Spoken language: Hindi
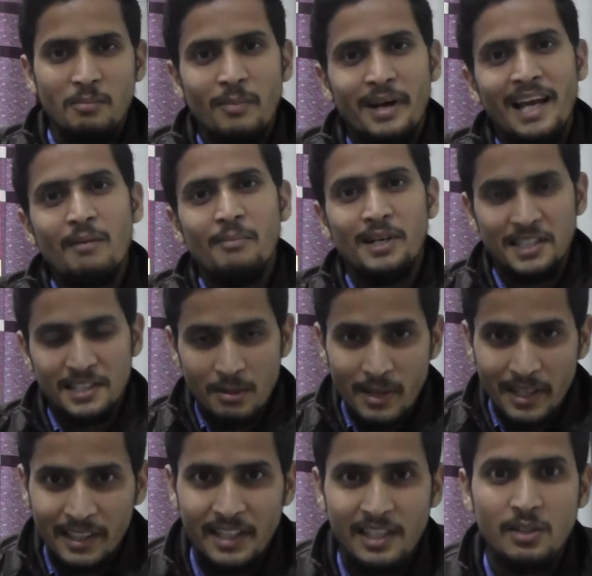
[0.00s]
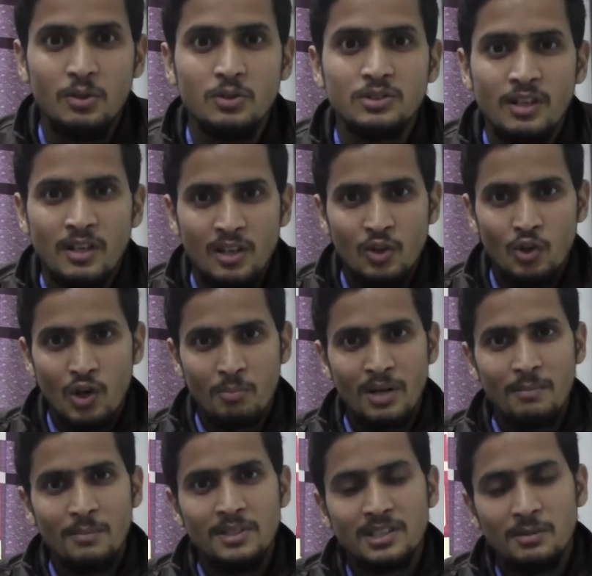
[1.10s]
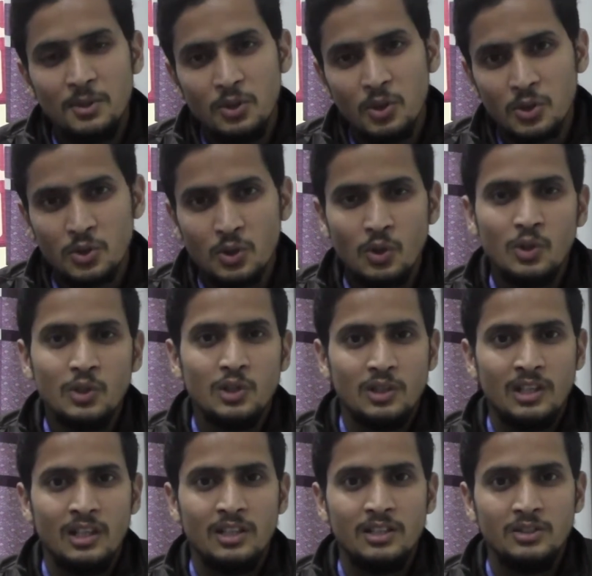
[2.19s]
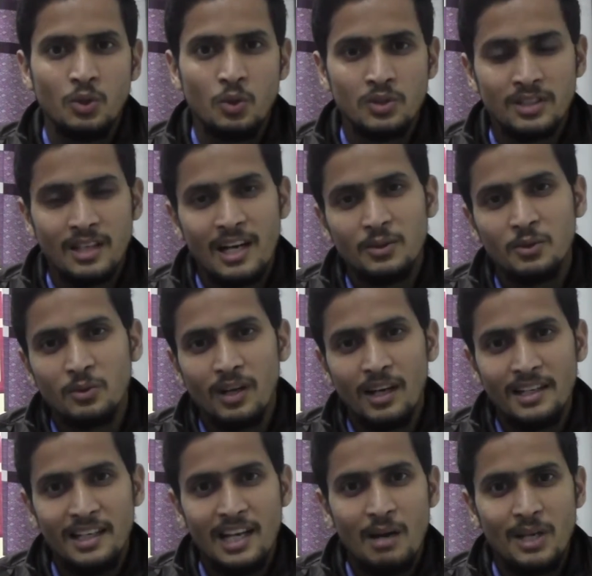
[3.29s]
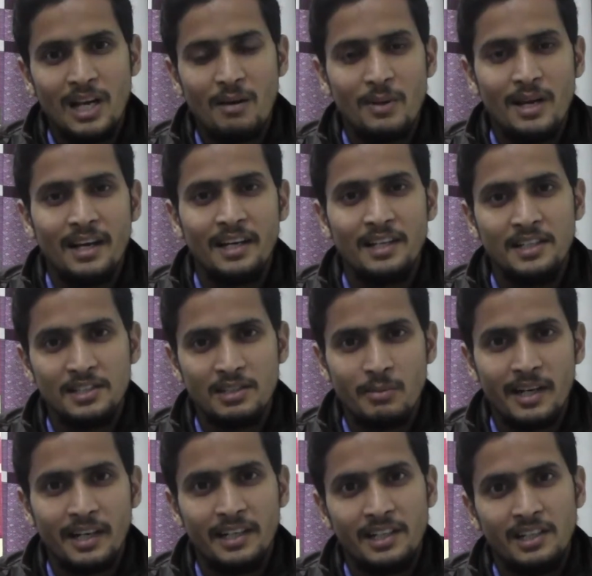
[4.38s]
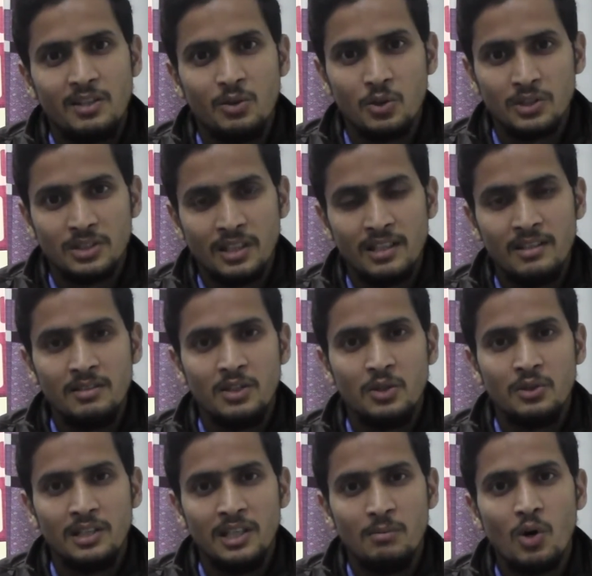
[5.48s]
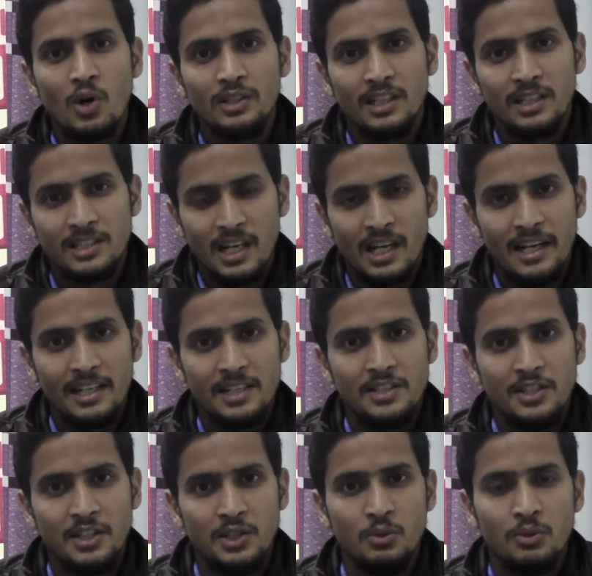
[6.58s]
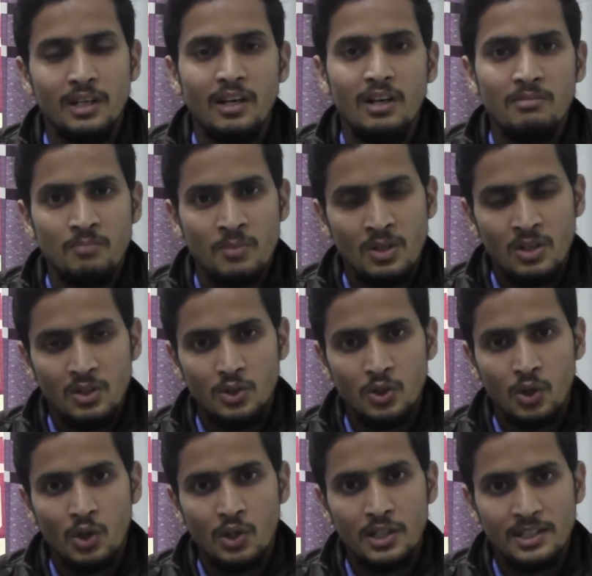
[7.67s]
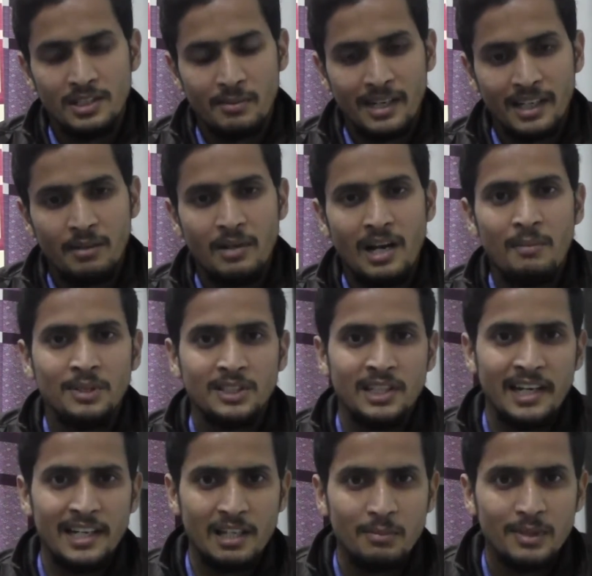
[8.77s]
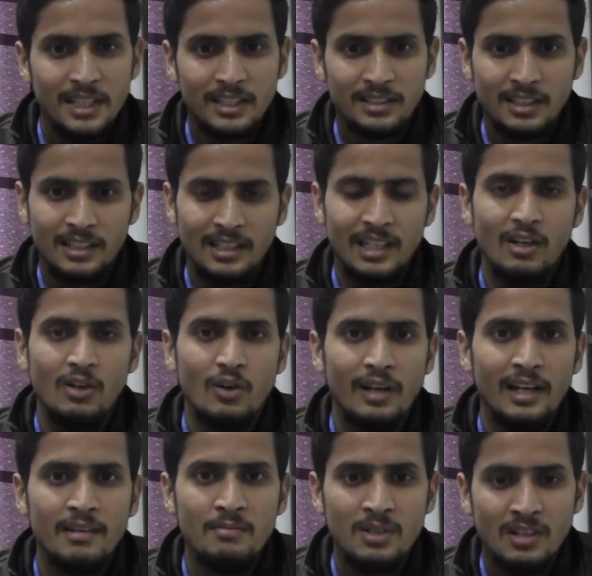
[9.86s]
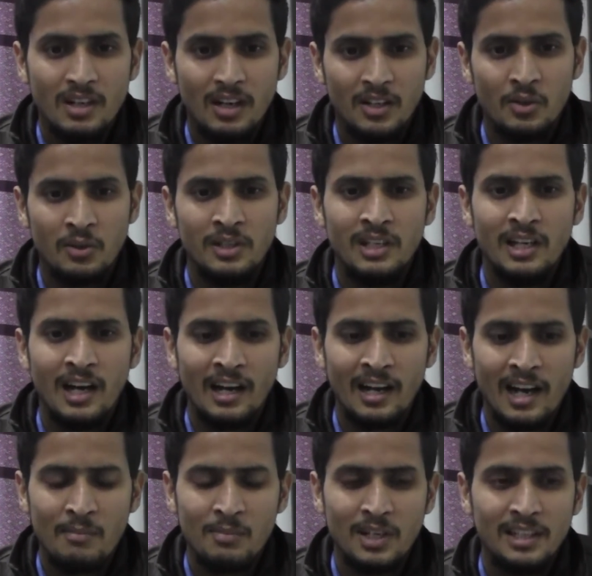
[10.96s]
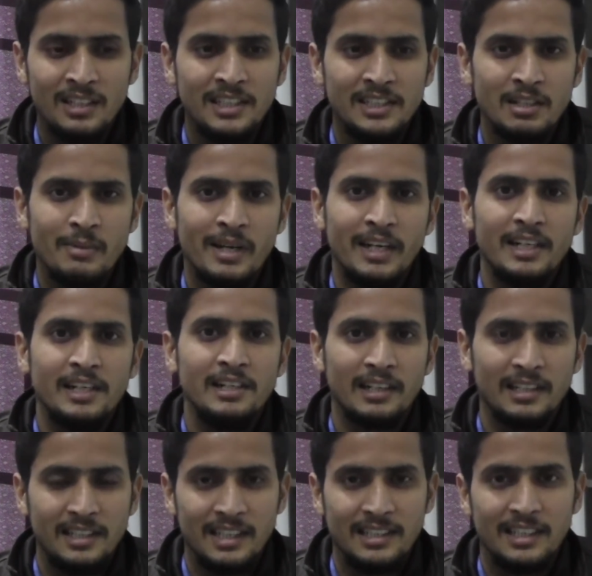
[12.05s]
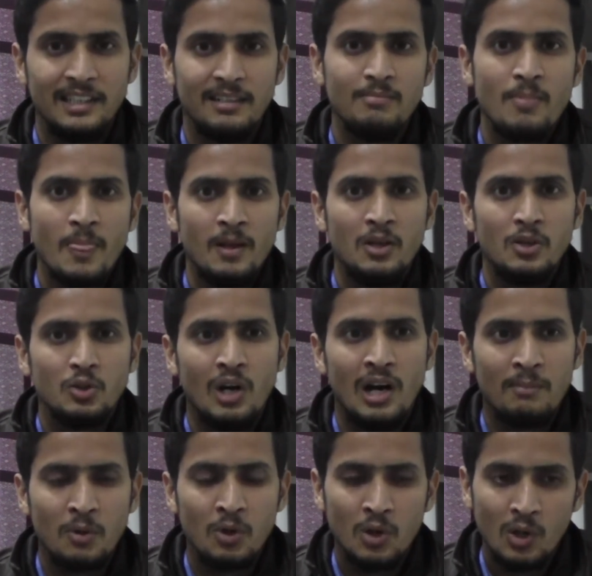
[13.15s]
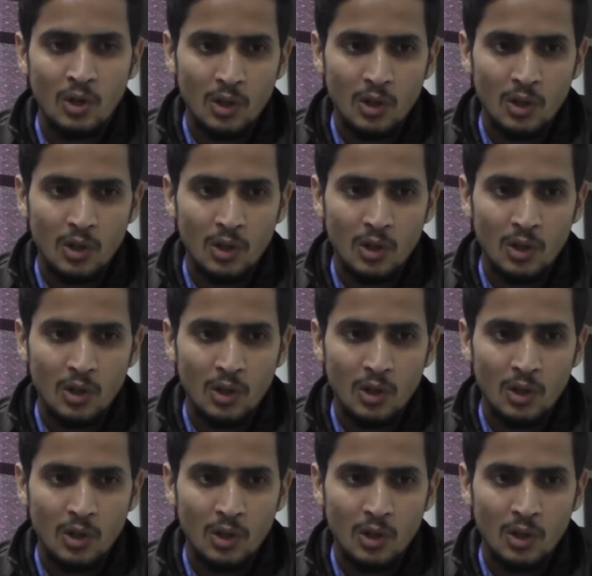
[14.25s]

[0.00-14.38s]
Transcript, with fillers: मैं यहाँ पे डिजिटल मार्केटिंग कोर्स कर रहा हूँ और मैं अपने सभी दोस्तों को जरूर सलाह दूंगा कि आप यहाँ पे आके डिजिटल मार्केटिंग का कोर्स करें क्योंकि ये बहुत ही अच्छा एक इंस्टीट्यूट है जो डिजिटल मार्केटिंग में आप इसकी रेटिंग भी देख सकते हैं ऑनलाइन क्योंकि अगर आप कहीं डिजिटल मार्केटिंग करने जाते हैं तो आपको